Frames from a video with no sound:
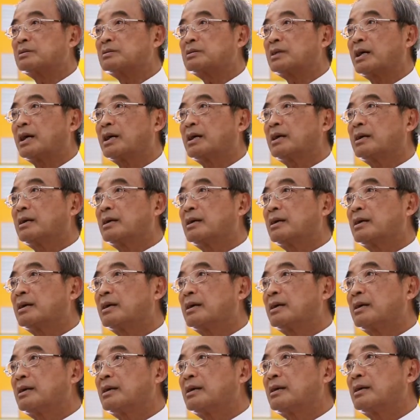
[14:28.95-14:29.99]
ใช้
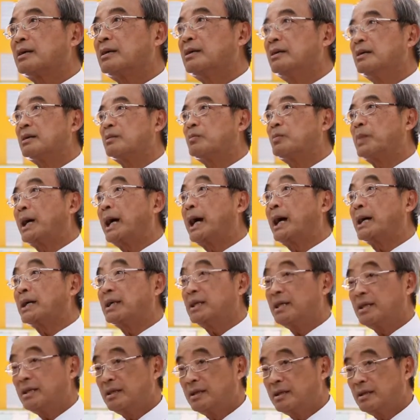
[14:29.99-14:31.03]
เรื่องภา
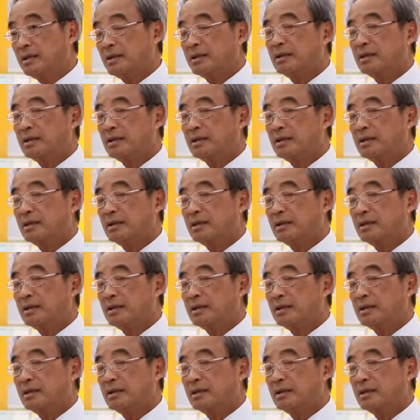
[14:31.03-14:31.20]
คี